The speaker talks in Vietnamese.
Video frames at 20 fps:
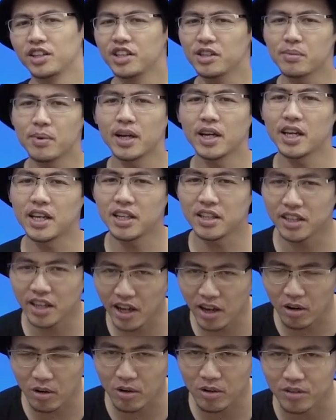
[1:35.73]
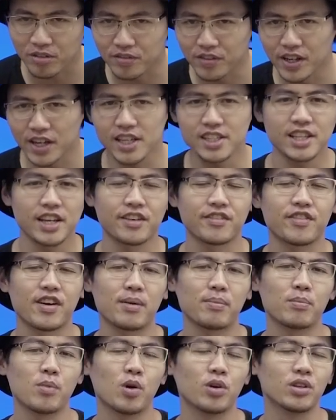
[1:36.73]
nhưng mà Intel với cái giải
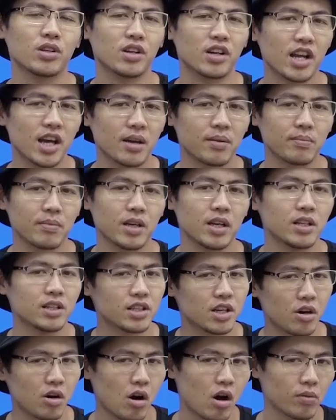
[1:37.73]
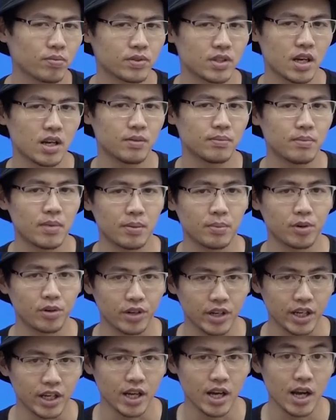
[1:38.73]
pháp bộ nhớ đệm Intel Optane
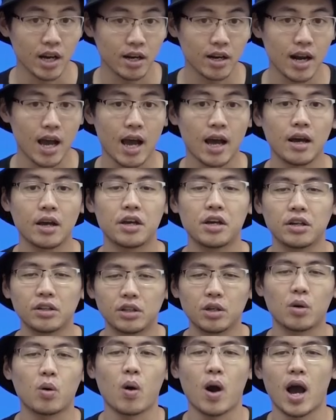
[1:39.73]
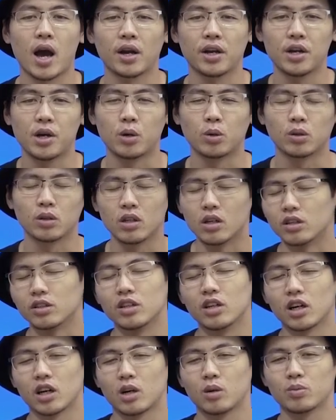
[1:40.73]
Memory đã hiện thực hóa điều tưởng
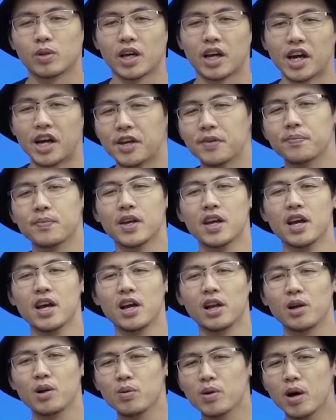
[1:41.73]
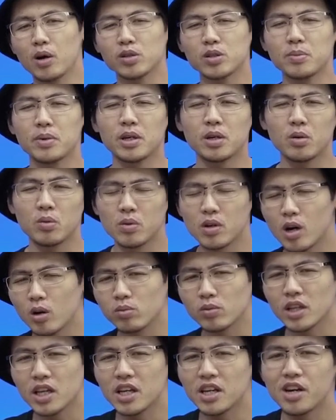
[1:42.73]
như là không thể ấy lúc đầu thì mình cũng
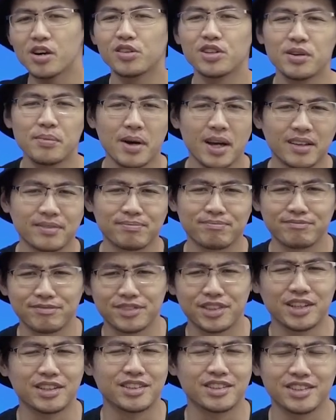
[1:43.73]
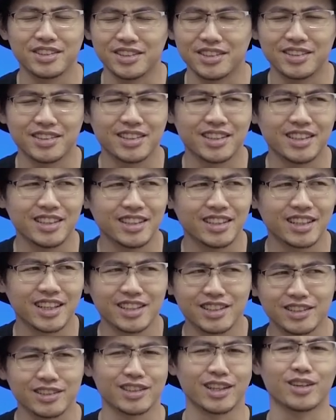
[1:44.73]
không tin đâu nhưng mà thật sự thì
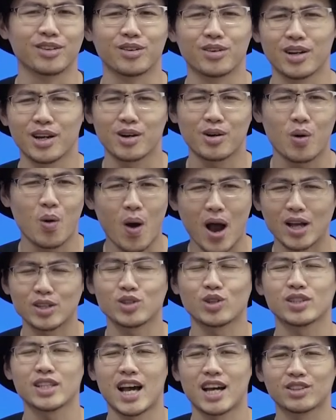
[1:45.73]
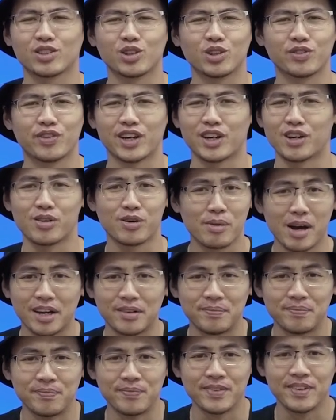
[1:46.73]
cái sự thật nó đã quá rõ ràng rồi phải không các bạn
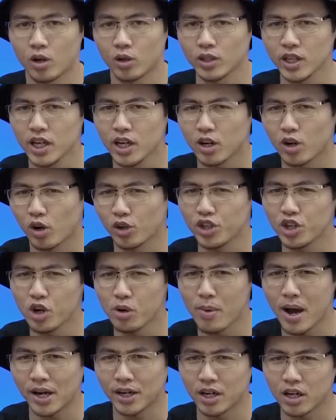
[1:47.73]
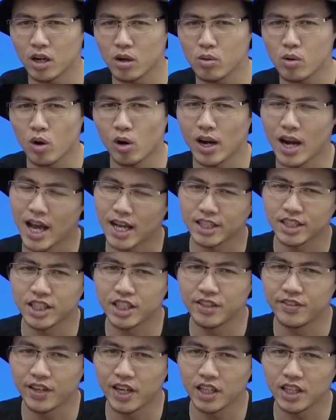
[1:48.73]
có thể là có nhiều bạn đã không còn lạ
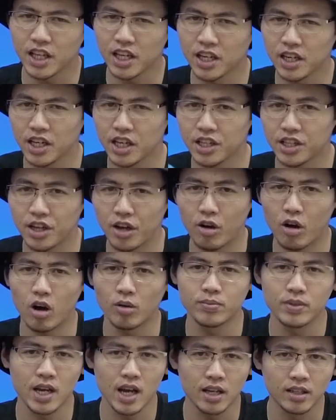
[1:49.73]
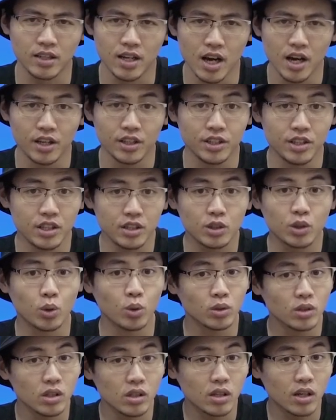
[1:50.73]
gì với cái tên Intel Optane nhưng
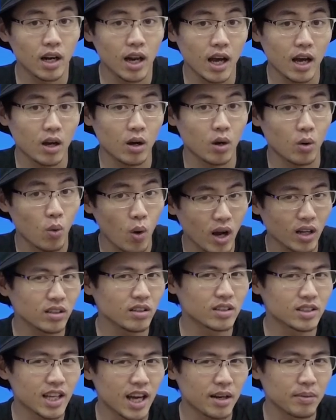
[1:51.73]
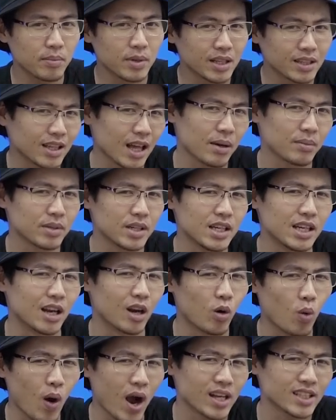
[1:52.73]
thú thực là quãng thời gian mình tạm nghỉ
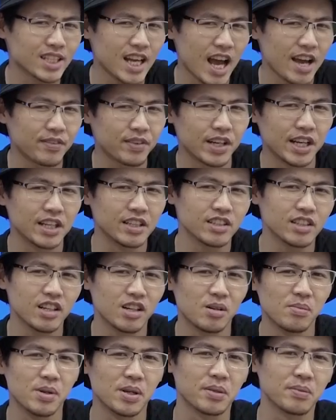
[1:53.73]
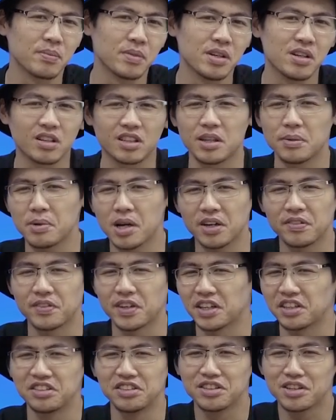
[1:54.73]
là quá dài và đến giờ mình mới được tiếp cận
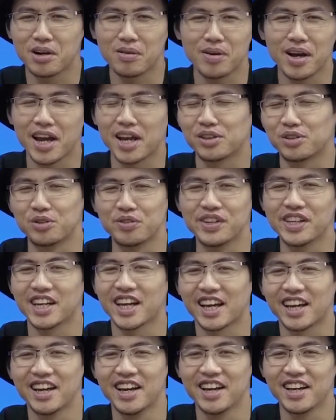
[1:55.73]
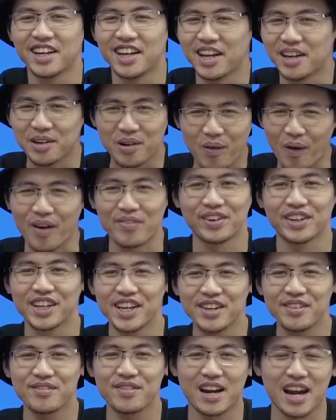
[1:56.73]
với cái thứ công nghệ thú vị này nên quá phấn
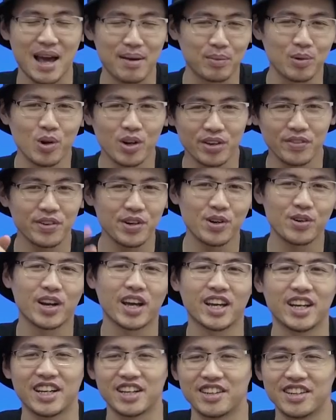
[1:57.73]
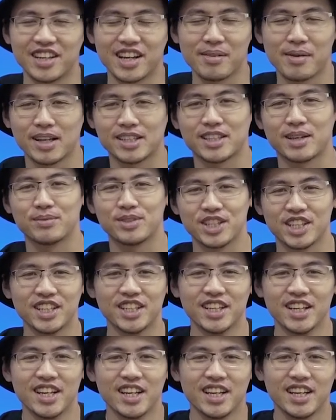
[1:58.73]
khích và làm luôn cái video này để gửi các bạn xem
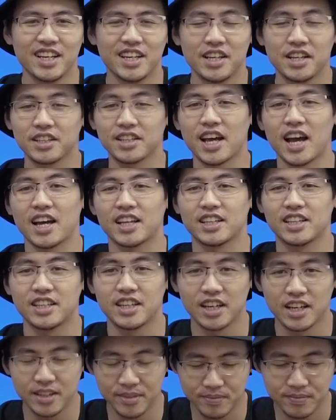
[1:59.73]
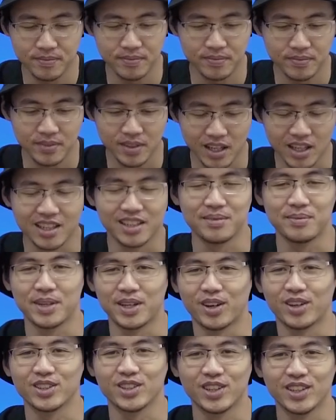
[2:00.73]
chơi. Hiện tại thì à, à
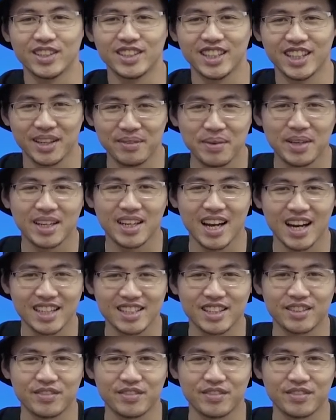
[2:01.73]
mình nói rồi, trên tay mình đang là